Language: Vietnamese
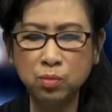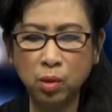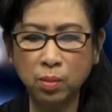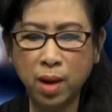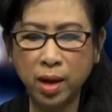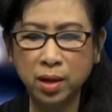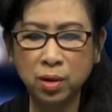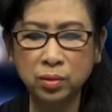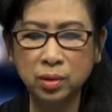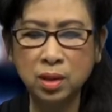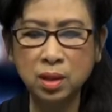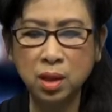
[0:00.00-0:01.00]
một màn đầu
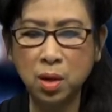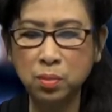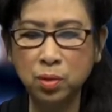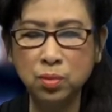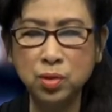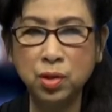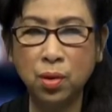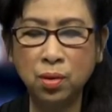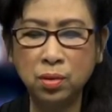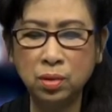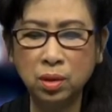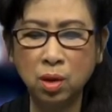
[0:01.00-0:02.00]
tư không đúng chỗ,
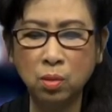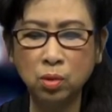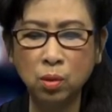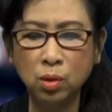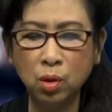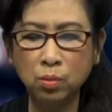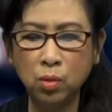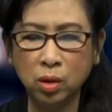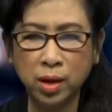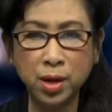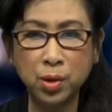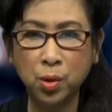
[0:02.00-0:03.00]
không đúng lúc một
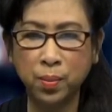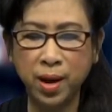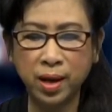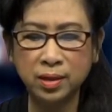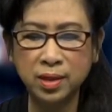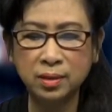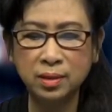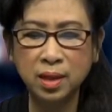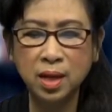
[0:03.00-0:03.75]
cách cục lạc nhất.